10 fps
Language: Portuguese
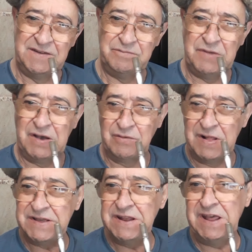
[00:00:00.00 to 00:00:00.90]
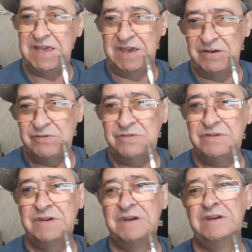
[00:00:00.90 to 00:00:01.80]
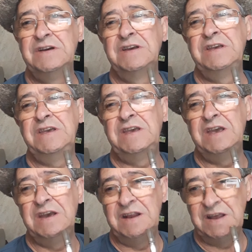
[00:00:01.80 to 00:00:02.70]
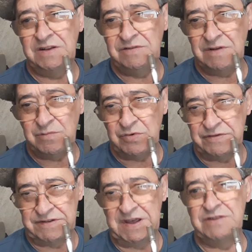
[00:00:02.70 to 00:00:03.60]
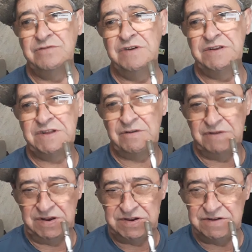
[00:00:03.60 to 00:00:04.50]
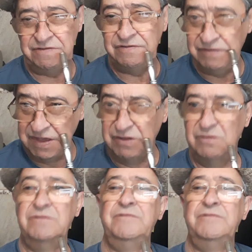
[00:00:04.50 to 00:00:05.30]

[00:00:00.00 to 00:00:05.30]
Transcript: Bagual que nem eu, querendo almoçar num restaurante fino.